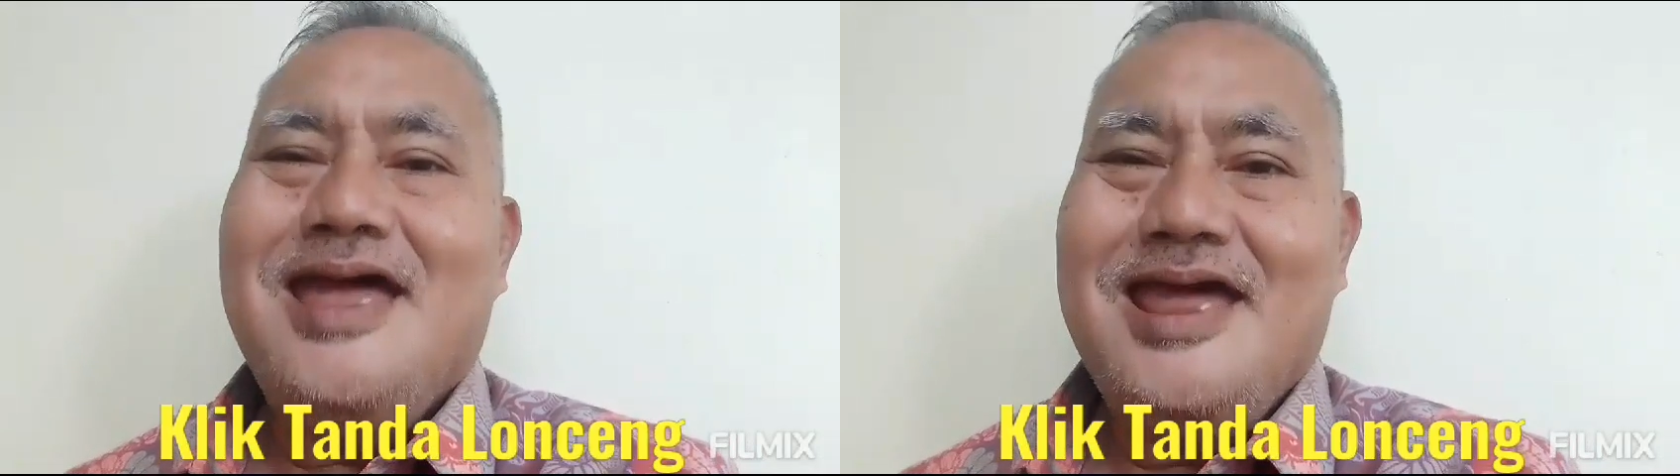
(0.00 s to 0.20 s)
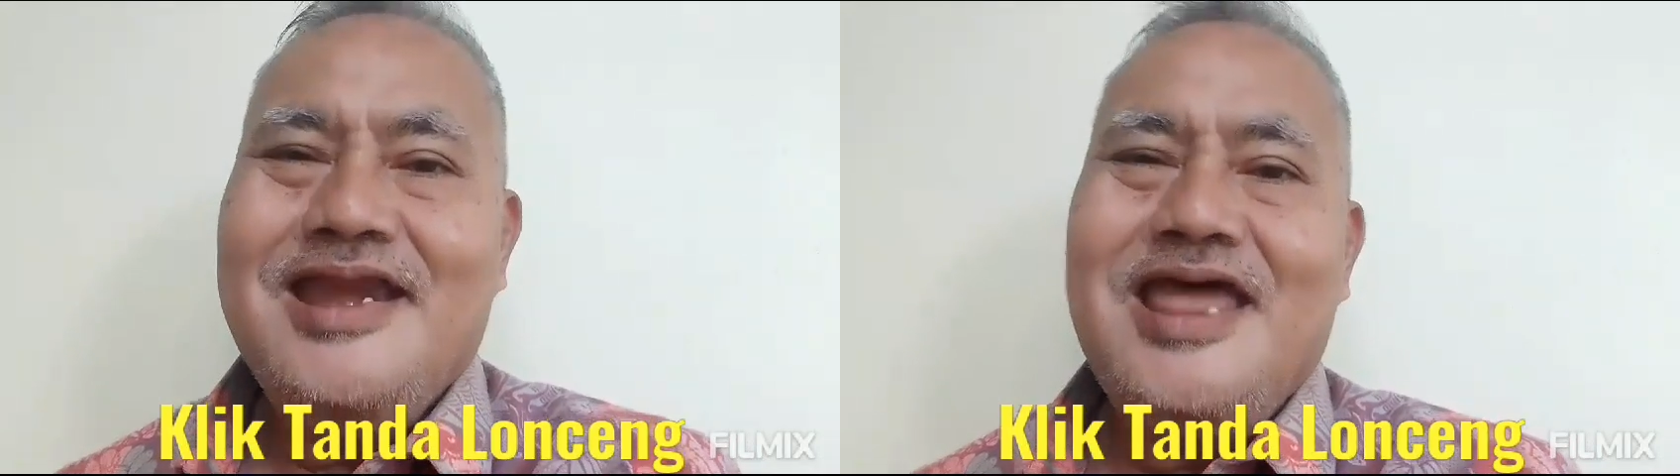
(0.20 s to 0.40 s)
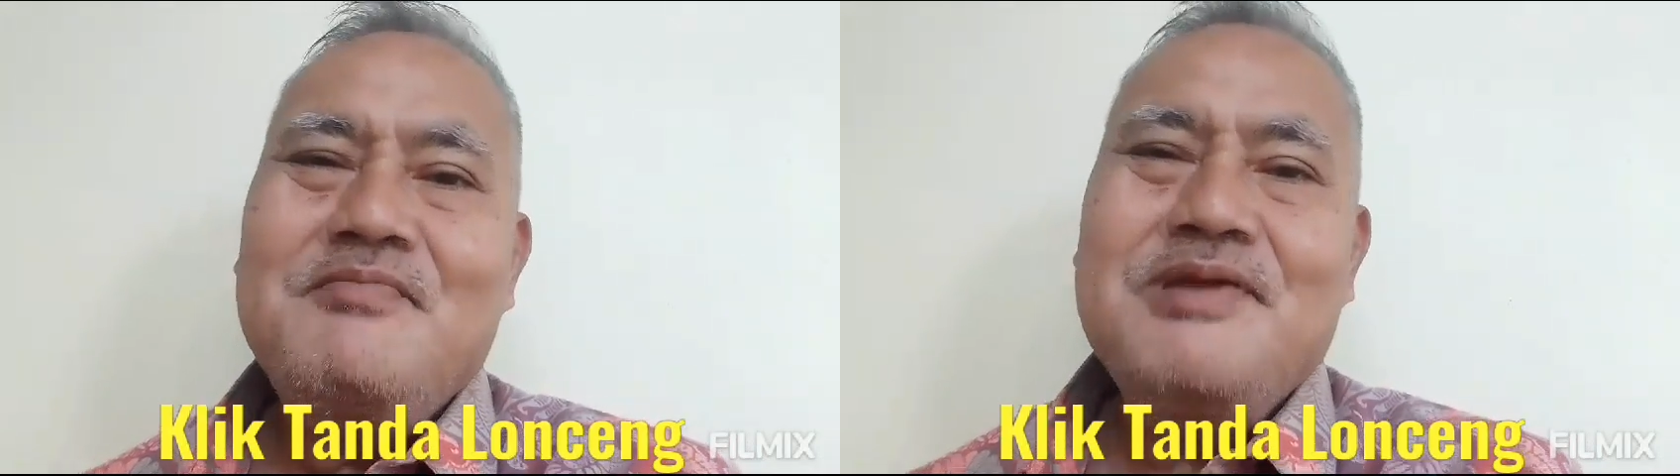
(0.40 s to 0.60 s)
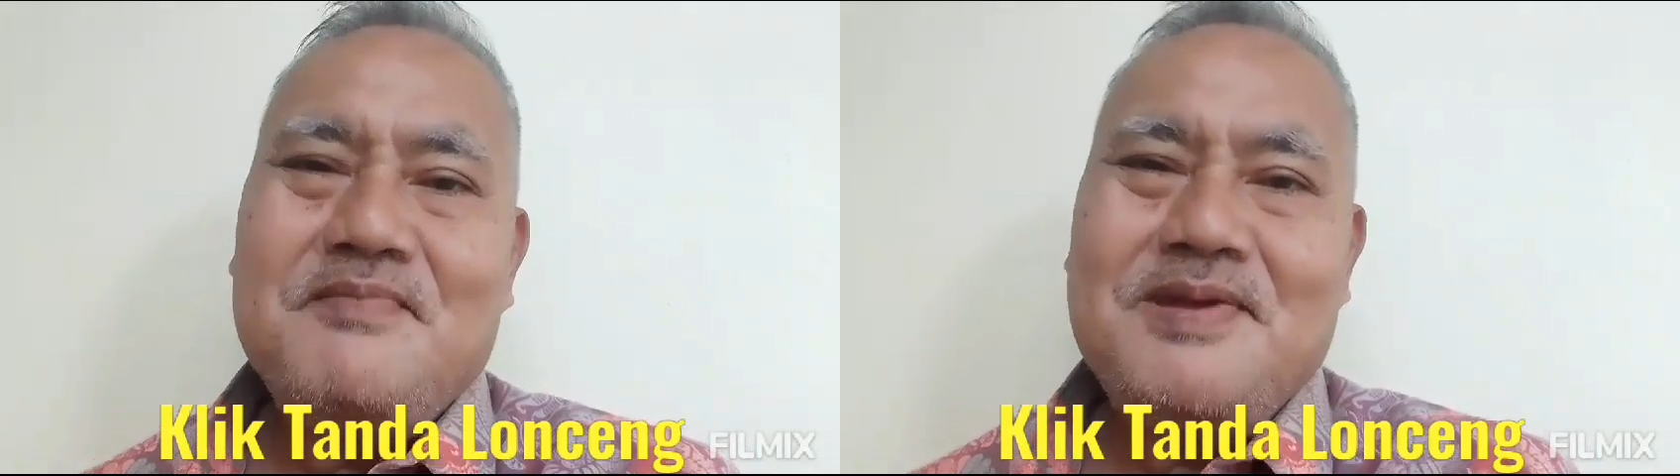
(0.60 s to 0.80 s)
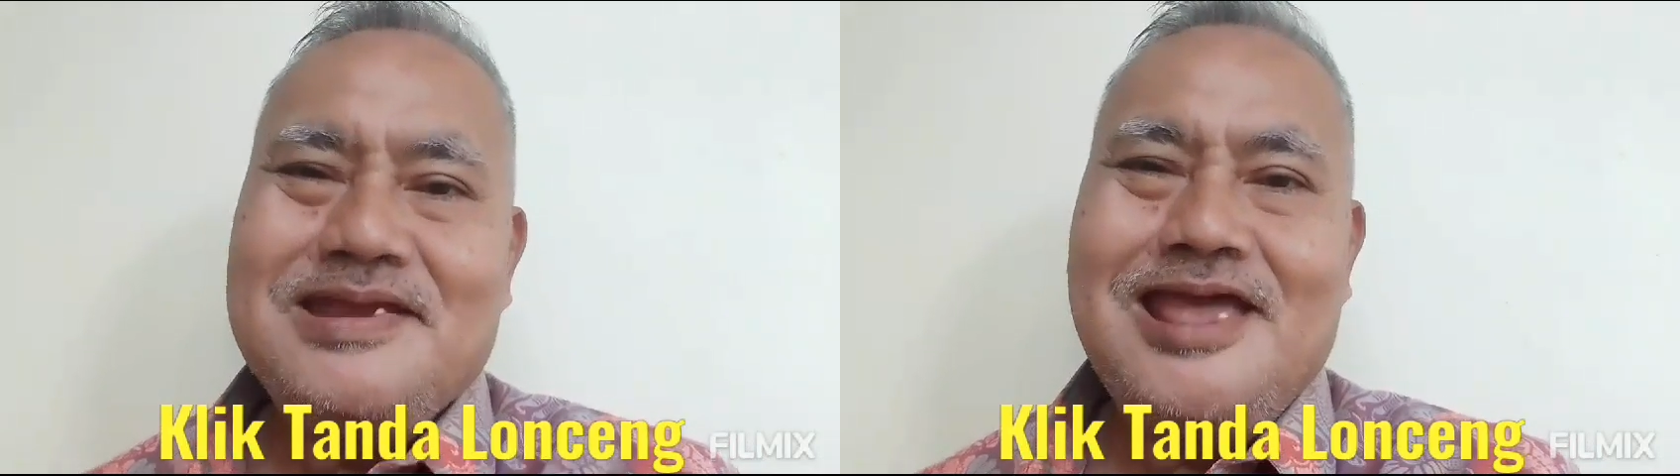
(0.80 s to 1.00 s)
anda
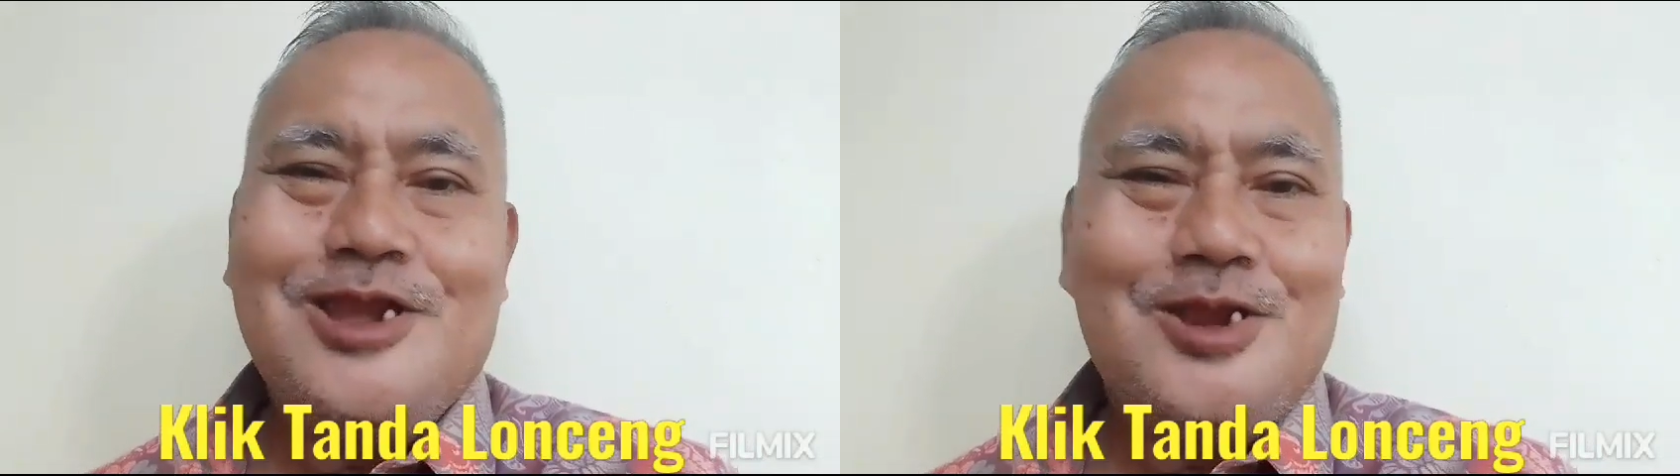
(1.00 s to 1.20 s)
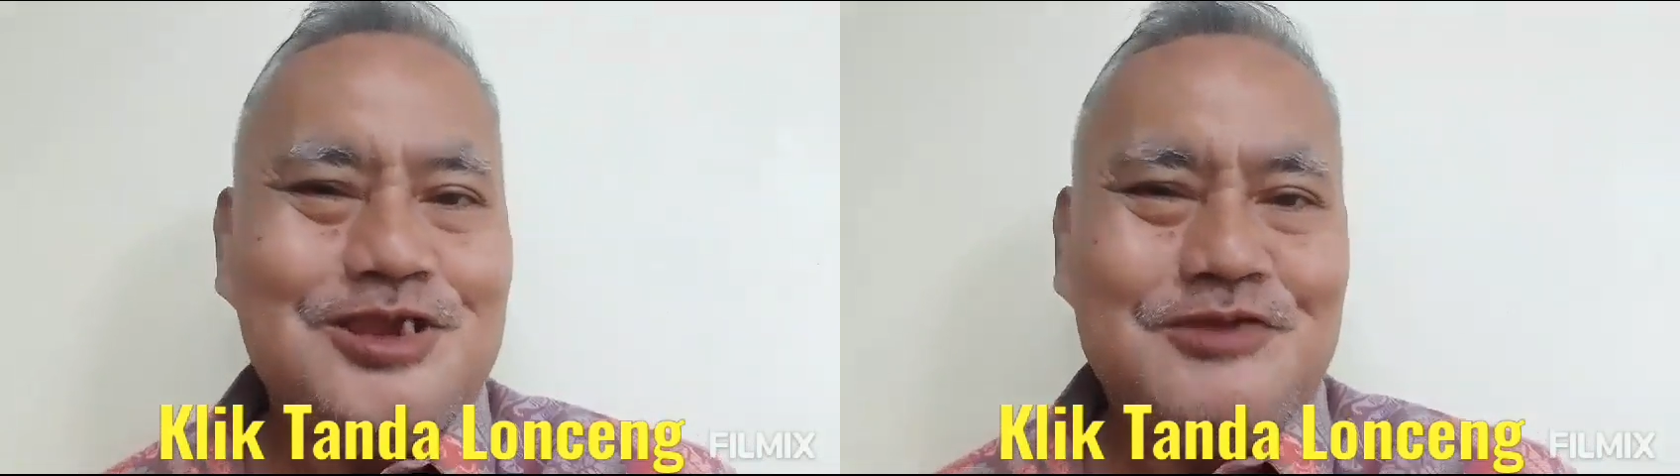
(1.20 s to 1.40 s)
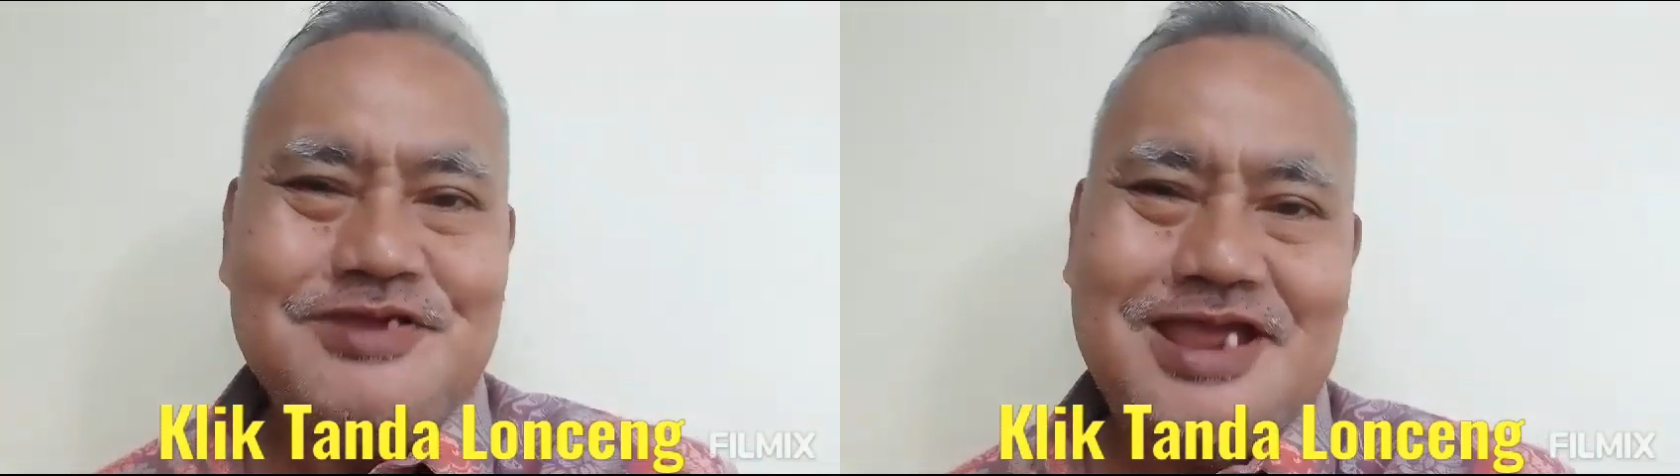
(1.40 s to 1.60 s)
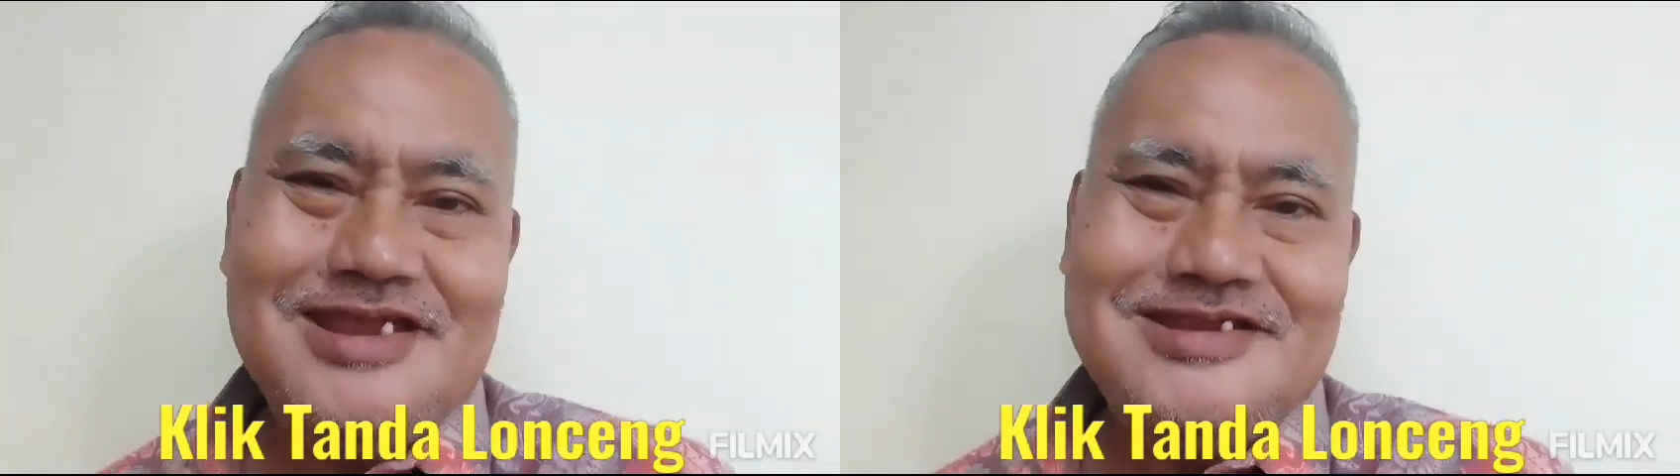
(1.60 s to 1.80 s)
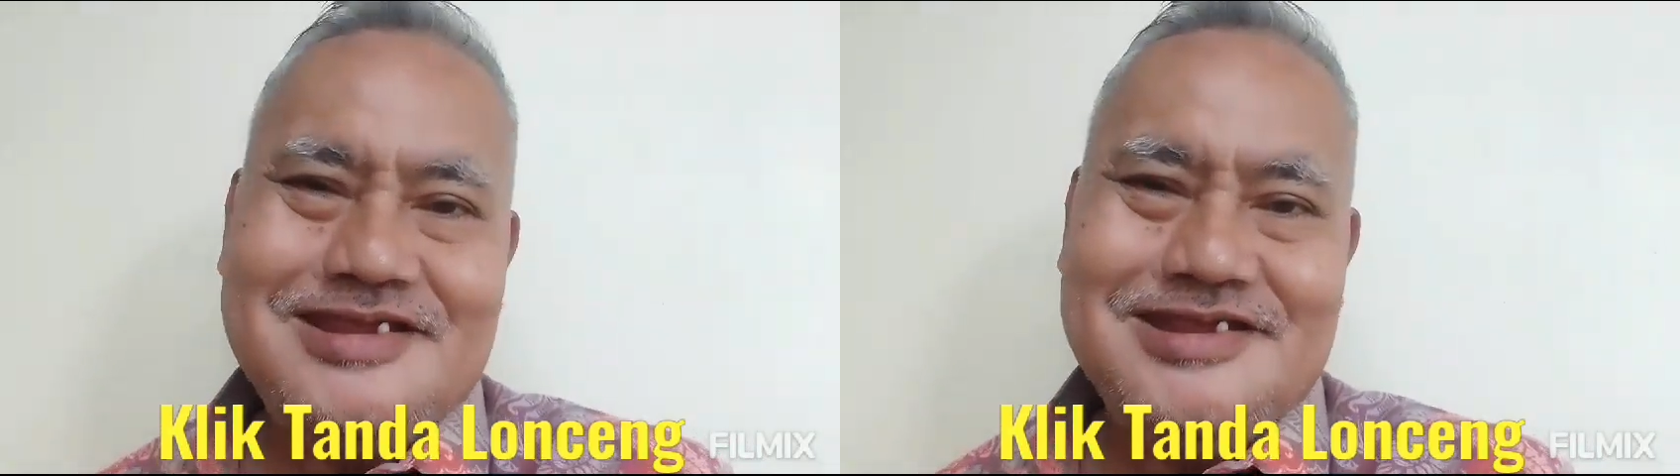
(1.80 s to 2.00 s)
mendapatkan notifikasi